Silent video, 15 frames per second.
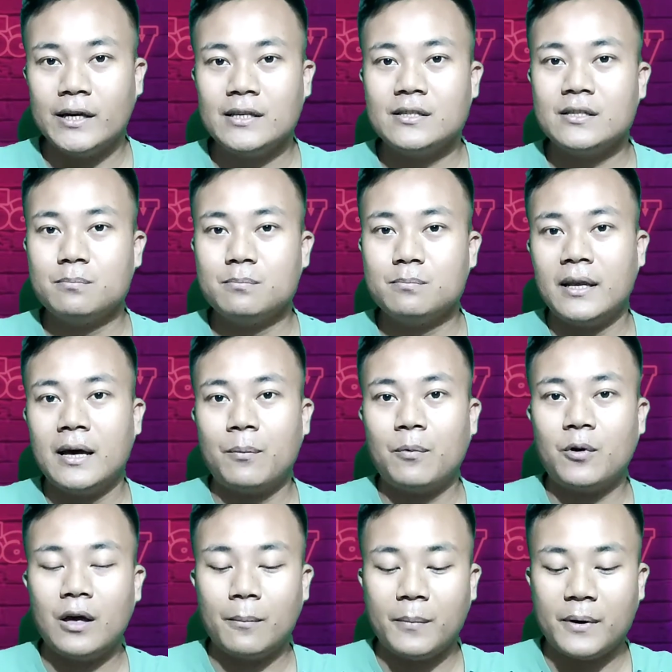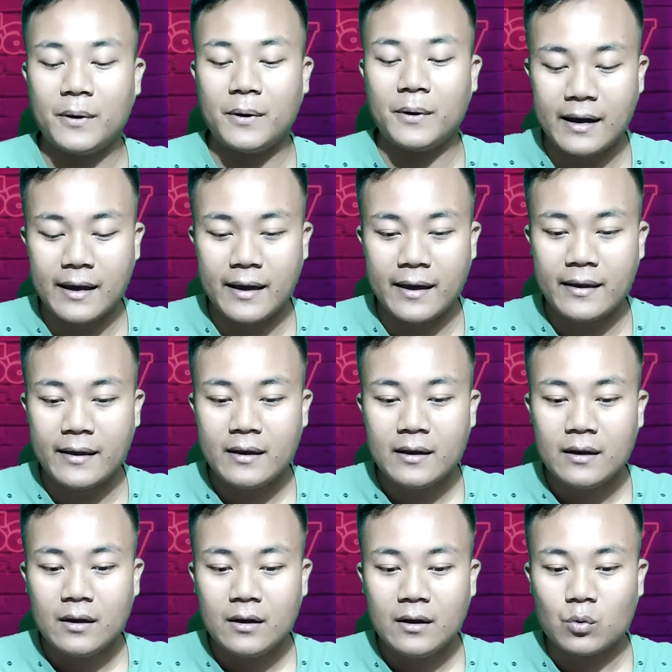तो वही चीज़ मैंने आपको यहाँ पर दिखाया है
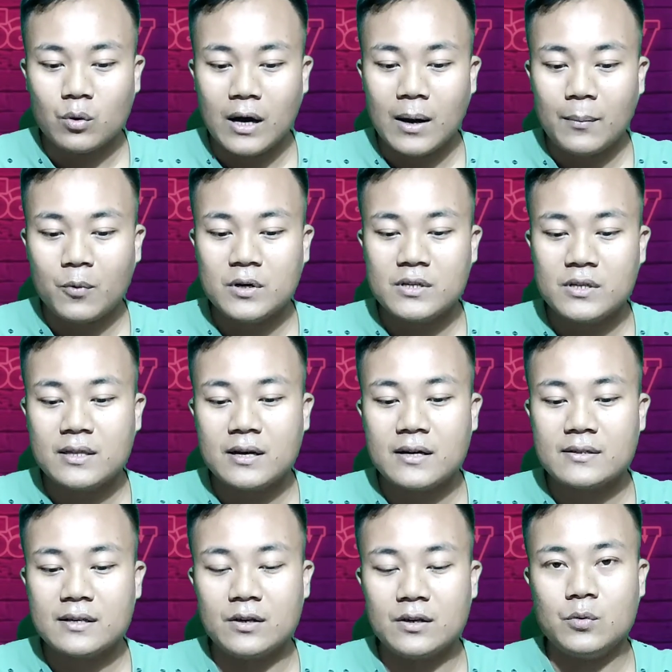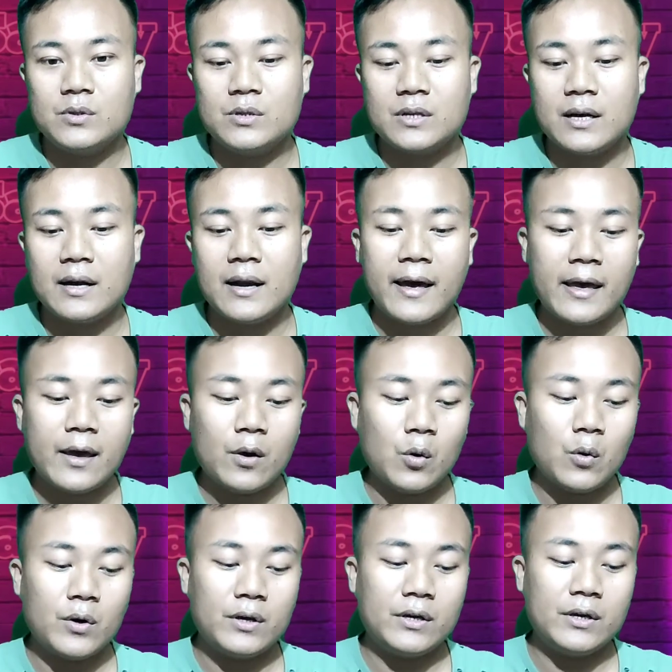तो आपको इसी तरह से यूज़ करना है
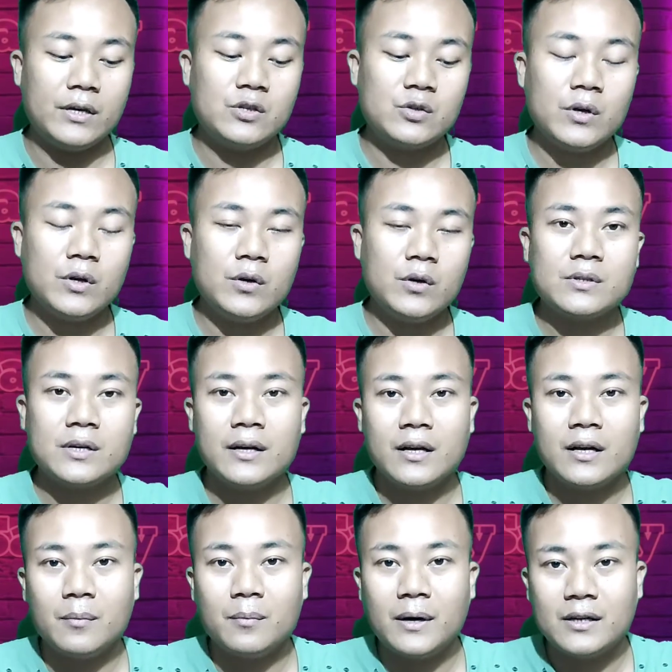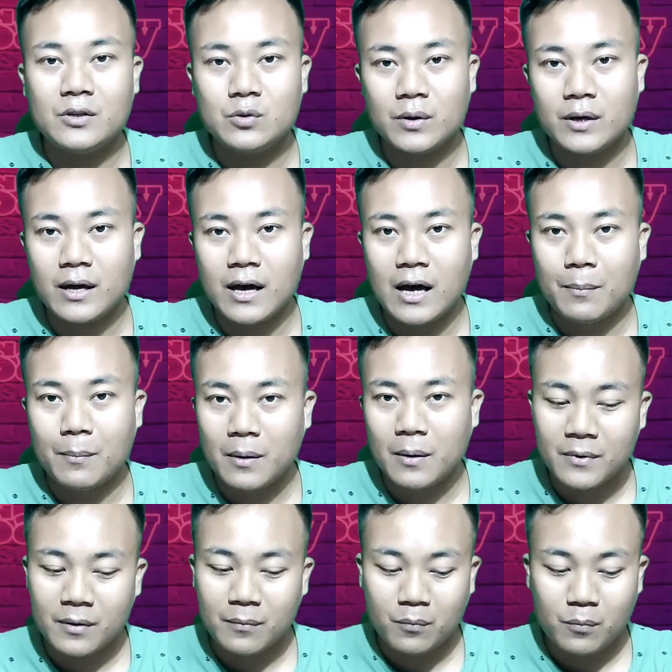और इसको यूज़ करने के बाद जो है आप
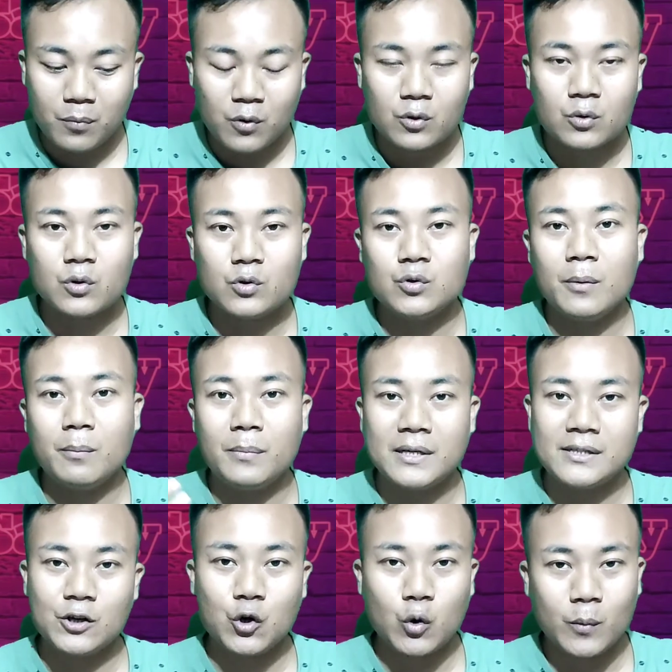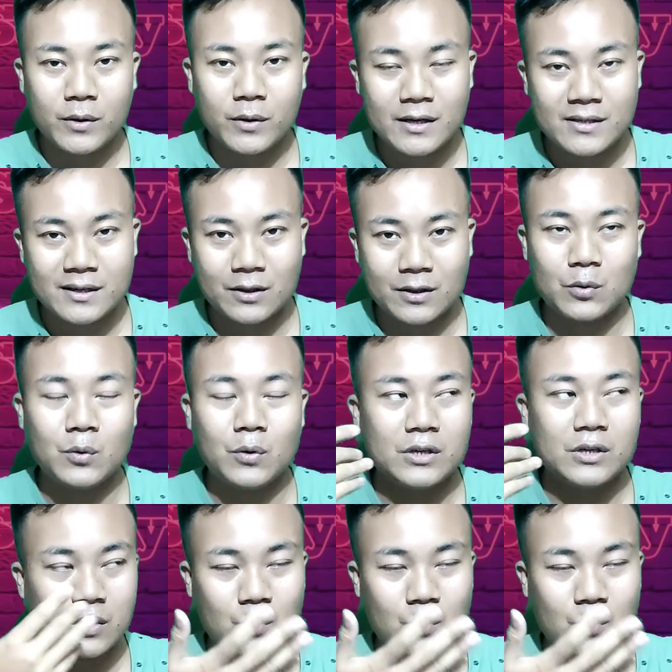अपने फ़ोन को जो है बच्चे को भी दे सकते